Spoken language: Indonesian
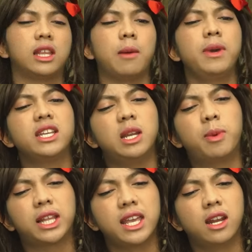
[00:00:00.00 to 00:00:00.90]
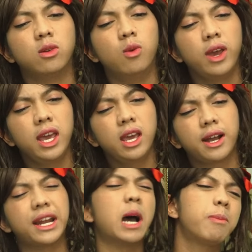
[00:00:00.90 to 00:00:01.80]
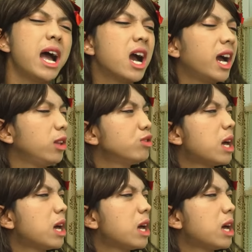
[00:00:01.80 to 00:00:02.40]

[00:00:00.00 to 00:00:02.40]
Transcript: Tapi yang jadi pertanyaan gue, kenapa angka itu